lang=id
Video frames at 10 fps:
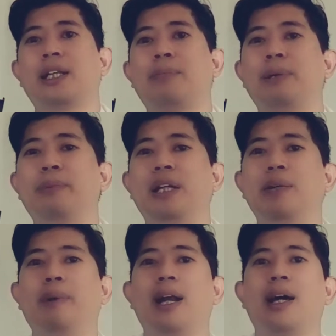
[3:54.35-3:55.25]
tapi
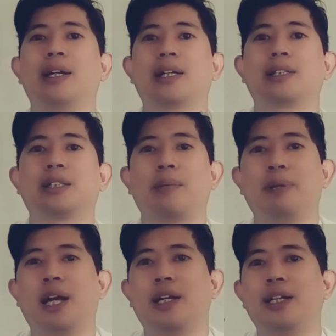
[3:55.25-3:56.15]
minimal ada
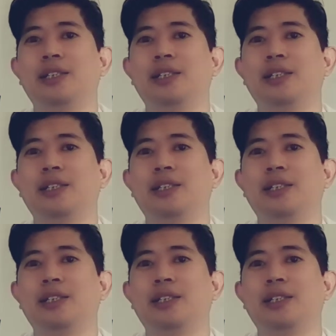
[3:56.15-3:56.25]
kestabilan di